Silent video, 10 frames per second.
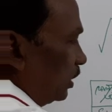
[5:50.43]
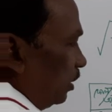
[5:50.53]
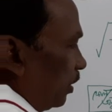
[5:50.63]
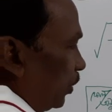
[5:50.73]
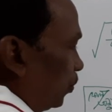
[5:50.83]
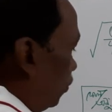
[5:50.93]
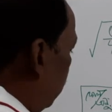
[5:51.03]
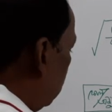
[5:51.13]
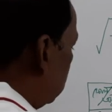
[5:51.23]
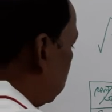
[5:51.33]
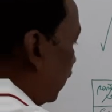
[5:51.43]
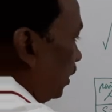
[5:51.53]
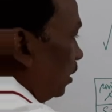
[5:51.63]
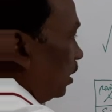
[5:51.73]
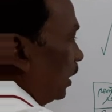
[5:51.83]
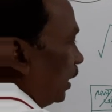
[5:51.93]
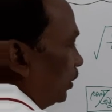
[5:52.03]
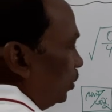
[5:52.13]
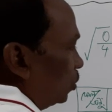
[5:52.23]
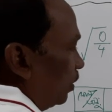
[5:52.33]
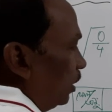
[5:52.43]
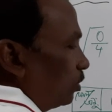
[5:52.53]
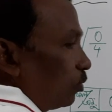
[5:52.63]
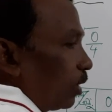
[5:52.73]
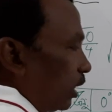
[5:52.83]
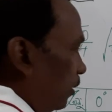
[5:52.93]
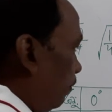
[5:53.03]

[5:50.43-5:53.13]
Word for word: থ্রি বাই টু সাইন নাইনটি সমান ওয়ান